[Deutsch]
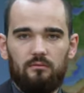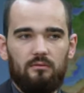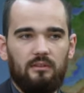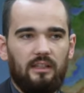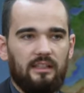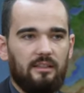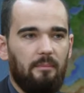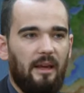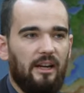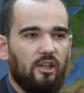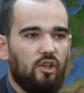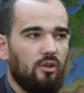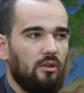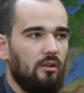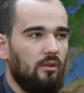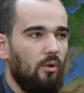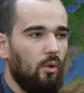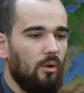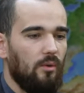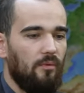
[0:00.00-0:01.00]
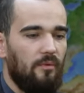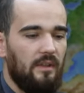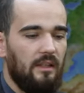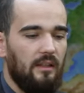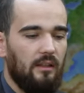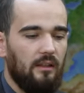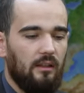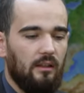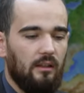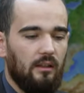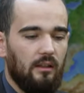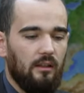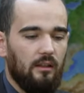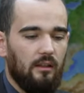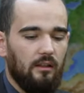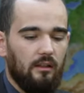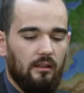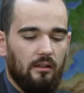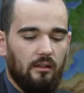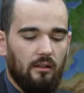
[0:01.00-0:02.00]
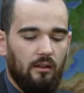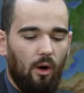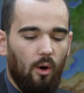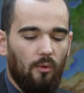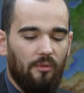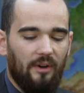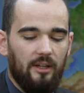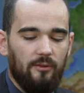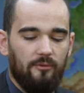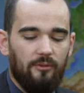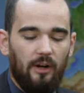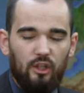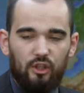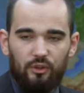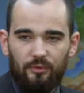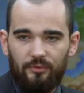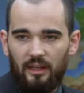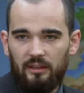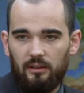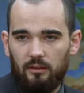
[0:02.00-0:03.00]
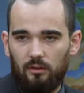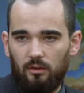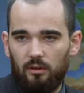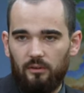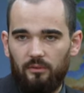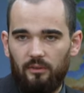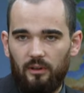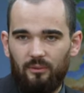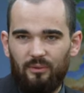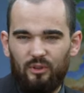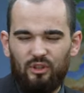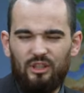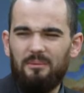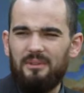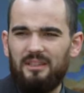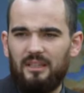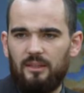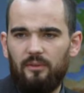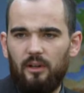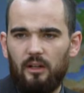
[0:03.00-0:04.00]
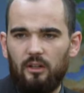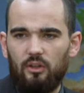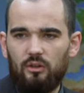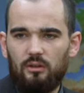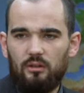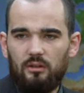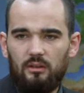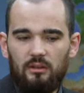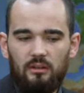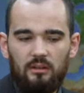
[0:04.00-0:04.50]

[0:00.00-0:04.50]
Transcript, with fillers: dass Menschen irgendwie auf eine falsche Fährte gelockt werden. Verstehe mich nicht falsch.